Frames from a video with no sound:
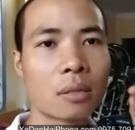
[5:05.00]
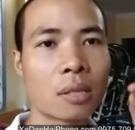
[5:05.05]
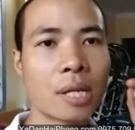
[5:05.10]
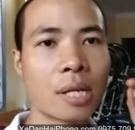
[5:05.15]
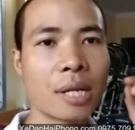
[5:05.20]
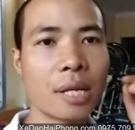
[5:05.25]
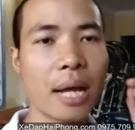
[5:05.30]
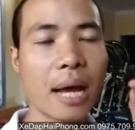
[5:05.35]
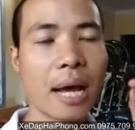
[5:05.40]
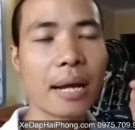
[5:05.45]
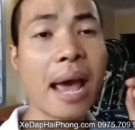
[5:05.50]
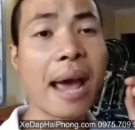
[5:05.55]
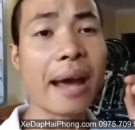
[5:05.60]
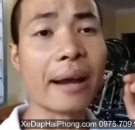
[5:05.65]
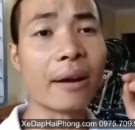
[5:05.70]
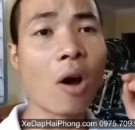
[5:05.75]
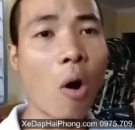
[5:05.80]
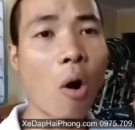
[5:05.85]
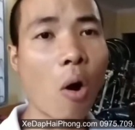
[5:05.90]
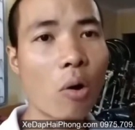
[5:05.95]
chỉ để để
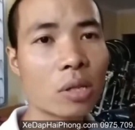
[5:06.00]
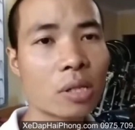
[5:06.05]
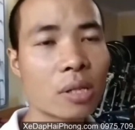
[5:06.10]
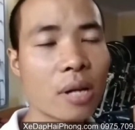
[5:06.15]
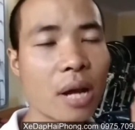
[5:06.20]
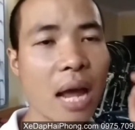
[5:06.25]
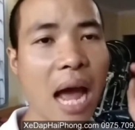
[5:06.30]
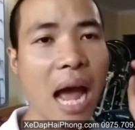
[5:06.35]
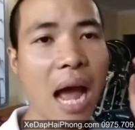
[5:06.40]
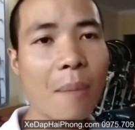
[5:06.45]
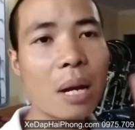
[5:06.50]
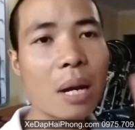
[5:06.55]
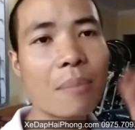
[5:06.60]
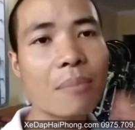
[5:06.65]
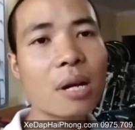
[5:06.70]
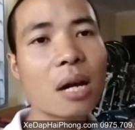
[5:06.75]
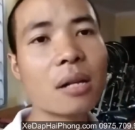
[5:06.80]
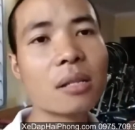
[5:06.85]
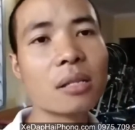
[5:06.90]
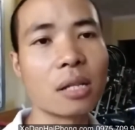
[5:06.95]
đồ dưới
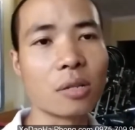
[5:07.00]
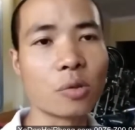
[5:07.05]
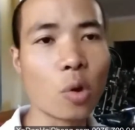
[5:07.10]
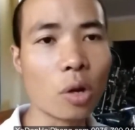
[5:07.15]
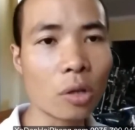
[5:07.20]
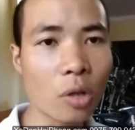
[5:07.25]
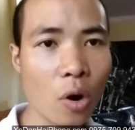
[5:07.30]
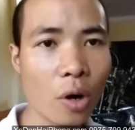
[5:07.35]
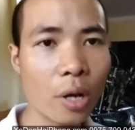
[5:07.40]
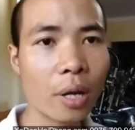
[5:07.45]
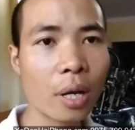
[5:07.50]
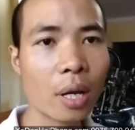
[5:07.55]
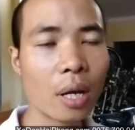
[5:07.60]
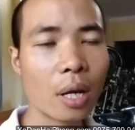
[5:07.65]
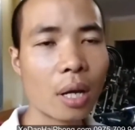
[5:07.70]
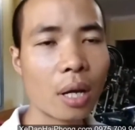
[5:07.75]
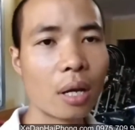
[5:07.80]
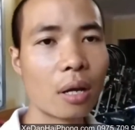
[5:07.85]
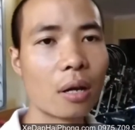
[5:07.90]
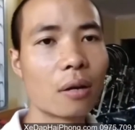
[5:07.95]
25 cân trở xuống thôi
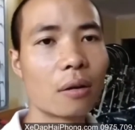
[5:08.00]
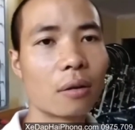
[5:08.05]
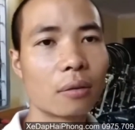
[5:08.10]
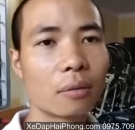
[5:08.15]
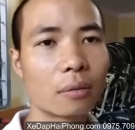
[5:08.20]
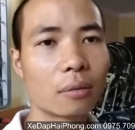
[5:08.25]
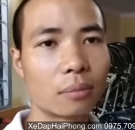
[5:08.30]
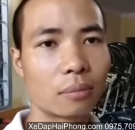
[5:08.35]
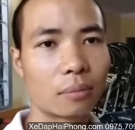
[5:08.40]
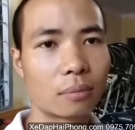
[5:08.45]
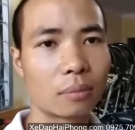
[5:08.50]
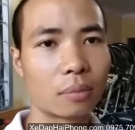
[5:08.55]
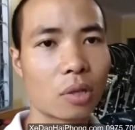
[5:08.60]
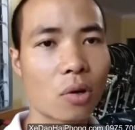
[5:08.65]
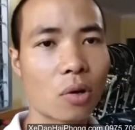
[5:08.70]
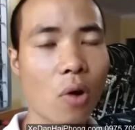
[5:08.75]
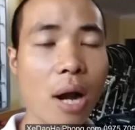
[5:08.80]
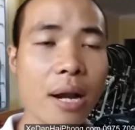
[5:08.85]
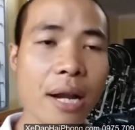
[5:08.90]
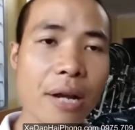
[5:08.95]

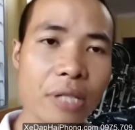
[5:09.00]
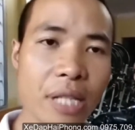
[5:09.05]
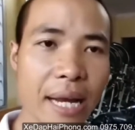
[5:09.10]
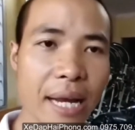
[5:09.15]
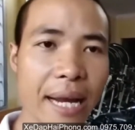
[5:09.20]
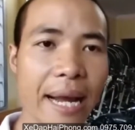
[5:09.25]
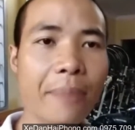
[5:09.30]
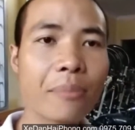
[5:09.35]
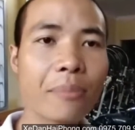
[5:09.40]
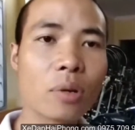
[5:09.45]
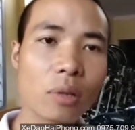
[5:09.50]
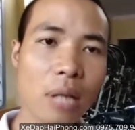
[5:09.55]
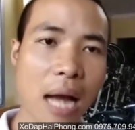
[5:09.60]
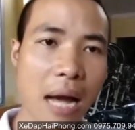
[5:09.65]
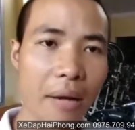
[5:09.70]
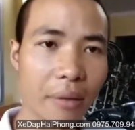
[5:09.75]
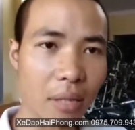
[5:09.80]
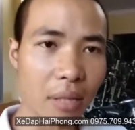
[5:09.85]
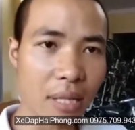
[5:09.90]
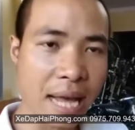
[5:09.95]
còn nếu trẻ em
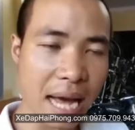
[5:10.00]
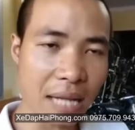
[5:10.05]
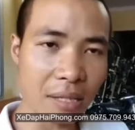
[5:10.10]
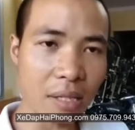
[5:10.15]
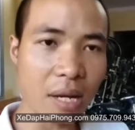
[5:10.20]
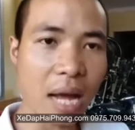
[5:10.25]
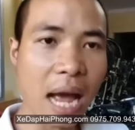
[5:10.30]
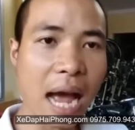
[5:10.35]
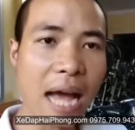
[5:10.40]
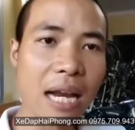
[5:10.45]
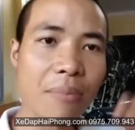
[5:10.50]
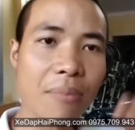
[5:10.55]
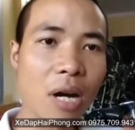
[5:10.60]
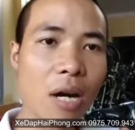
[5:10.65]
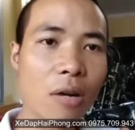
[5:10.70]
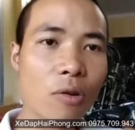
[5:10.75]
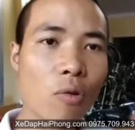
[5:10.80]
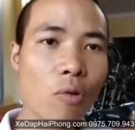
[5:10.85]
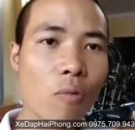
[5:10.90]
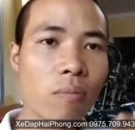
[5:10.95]
nặng nhẹ dưới 25
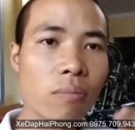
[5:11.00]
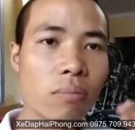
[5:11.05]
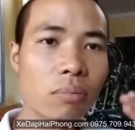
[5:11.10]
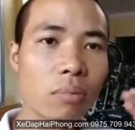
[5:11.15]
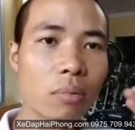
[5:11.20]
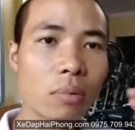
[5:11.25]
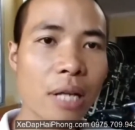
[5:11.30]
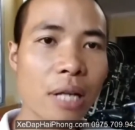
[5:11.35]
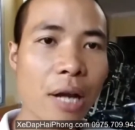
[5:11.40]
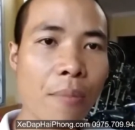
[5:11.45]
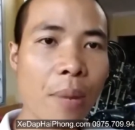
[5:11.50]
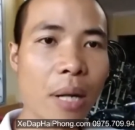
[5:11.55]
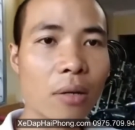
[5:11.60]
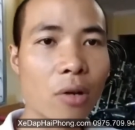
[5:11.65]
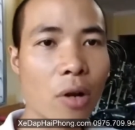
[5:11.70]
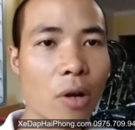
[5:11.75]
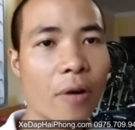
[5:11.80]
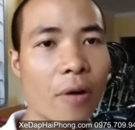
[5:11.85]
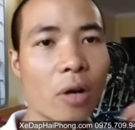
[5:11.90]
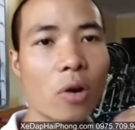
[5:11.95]
cân cũng nếu mà
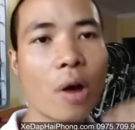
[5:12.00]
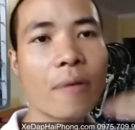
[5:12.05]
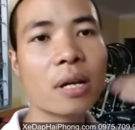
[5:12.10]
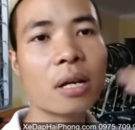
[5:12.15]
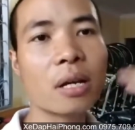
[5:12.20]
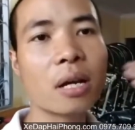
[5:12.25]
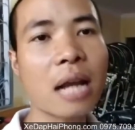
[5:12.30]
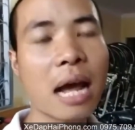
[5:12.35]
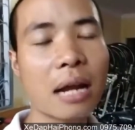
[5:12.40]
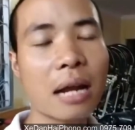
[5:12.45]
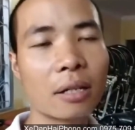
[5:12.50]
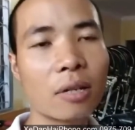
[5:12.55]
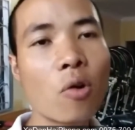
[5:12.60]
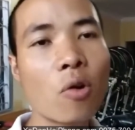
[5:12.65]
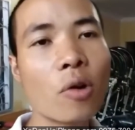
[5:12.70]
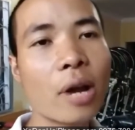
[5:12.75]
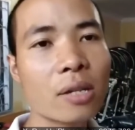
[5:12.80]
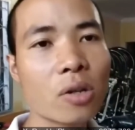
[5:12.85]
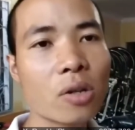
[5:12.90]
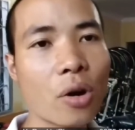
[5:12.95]
nếu mà nói về cân nặng thì
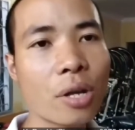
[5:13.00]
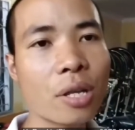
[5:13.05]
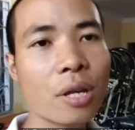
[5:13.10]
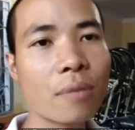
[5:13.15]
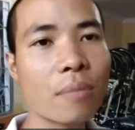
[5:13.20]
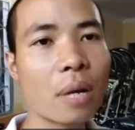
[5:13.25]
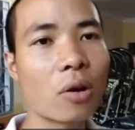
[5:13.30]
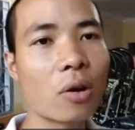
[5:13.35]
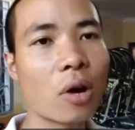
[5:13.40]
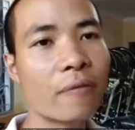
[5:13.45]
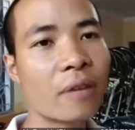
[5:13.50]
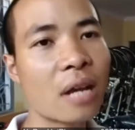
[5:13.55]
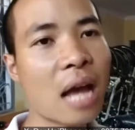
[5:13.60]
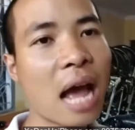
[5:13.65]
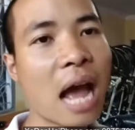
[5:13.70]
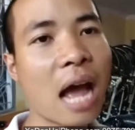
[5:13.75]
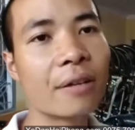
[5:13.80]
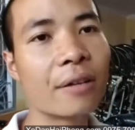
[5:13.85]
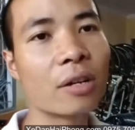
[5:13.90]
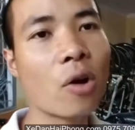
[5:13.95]
ok rồi nhưng mà nói với
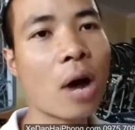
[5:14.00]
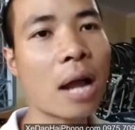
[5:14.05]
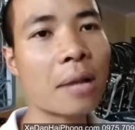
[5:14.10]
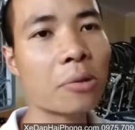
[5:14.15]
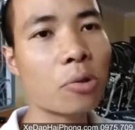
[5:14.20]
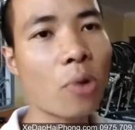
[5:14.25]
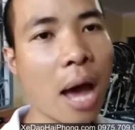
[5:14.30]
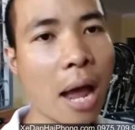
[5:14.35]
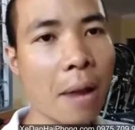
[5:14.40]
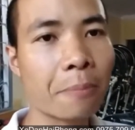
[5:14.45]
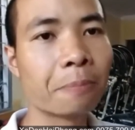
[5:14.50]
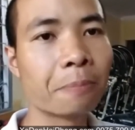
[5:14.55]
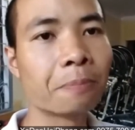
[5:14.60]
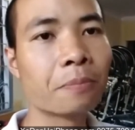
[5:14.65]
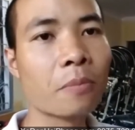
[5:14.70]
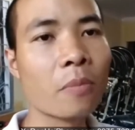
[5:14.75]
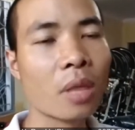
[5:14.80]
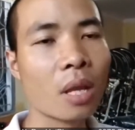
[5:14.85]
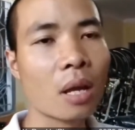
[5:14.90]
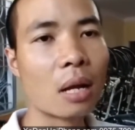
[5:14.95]
hai về độ an toàn
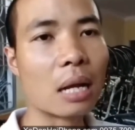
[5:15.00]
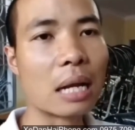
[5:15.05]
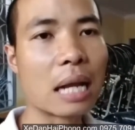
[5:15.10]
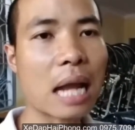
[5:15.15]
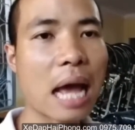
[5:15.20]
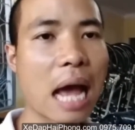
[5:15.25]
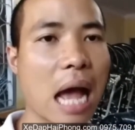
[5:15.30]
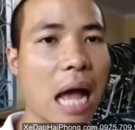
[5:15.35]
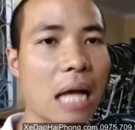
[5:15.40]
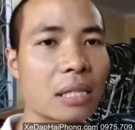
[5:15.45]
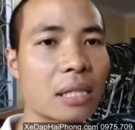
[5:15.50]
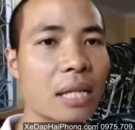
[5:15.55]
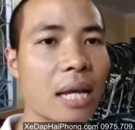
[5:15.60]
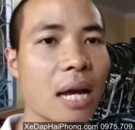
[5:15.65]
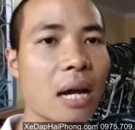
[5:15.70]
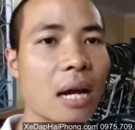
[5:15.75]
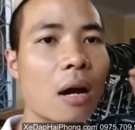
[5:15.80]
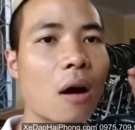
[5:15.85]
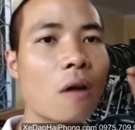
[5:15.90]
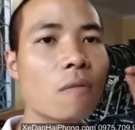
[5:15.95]
là
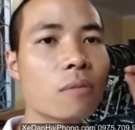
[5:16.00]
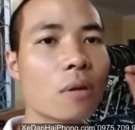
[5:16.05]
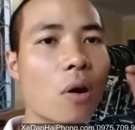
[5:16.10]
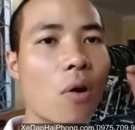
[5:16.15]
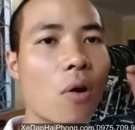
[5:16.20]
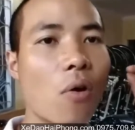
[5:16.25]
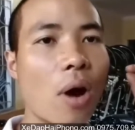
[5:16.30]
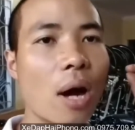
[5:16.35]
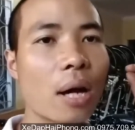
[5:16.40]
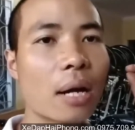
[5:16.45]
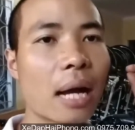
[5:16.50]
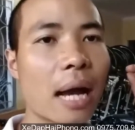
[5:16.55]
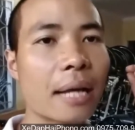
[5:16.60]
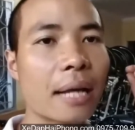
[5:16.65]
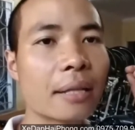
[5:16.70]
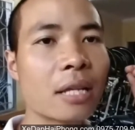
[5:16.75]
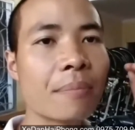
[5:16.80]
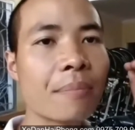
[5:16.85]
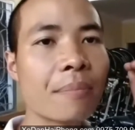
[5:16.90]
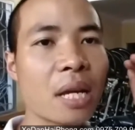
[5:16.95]
sẽ không có cái
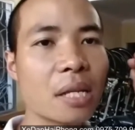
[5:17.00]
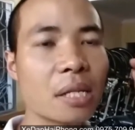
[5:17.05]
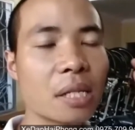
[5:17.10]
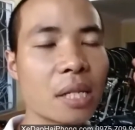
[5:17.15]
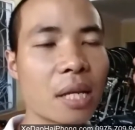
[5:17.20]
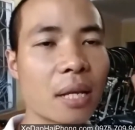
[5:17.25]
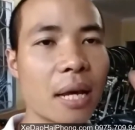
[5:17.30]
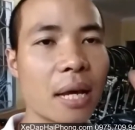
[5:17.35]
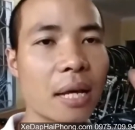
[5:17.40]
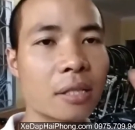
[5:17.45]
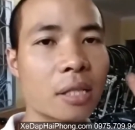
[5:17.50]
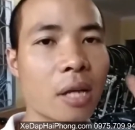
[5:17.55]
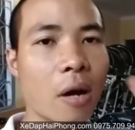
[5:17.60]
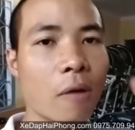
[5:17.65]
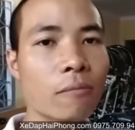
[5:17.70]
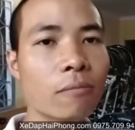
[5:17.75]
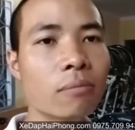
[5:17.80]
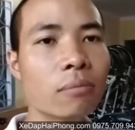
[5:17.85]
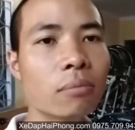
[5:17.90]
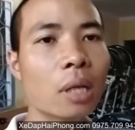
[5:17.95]
thiết bị gì để
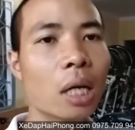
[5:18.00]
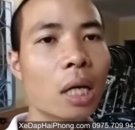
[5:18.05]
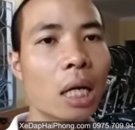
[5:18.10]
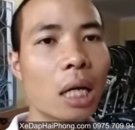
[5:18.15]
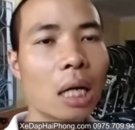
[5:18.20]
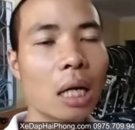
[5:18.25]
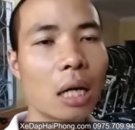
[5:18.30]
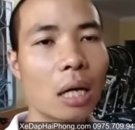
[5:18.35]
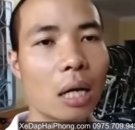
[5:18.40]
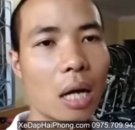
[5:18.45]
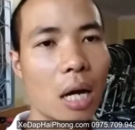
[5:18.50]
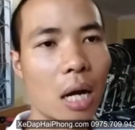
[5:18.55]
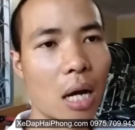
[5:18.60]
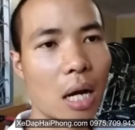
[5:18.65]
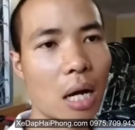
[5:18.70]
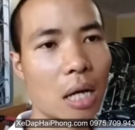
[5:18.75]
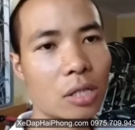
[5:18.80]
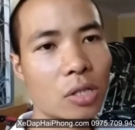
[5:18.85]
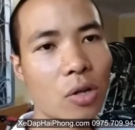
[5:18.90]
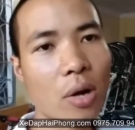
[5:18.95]
chống
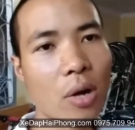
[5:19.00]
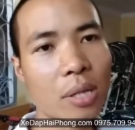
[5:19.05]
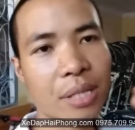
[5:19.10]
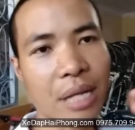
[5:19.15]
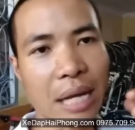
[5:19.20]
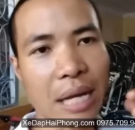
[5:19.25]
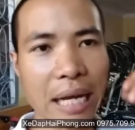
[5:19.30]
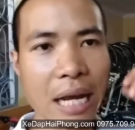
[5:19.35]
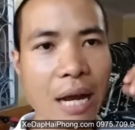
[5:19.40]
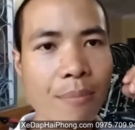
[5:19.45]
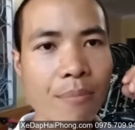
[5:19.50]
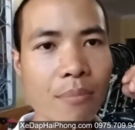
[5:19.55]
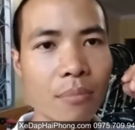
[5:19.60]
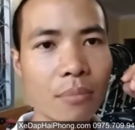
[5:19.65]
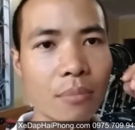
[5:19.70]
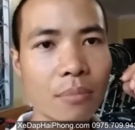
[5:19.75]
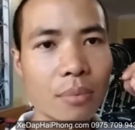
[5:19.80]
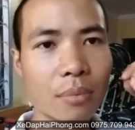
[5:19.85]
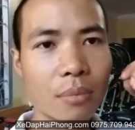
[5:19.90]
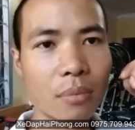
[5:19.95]
uh, cho trẻ
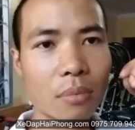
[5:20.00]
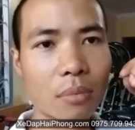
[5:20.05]
em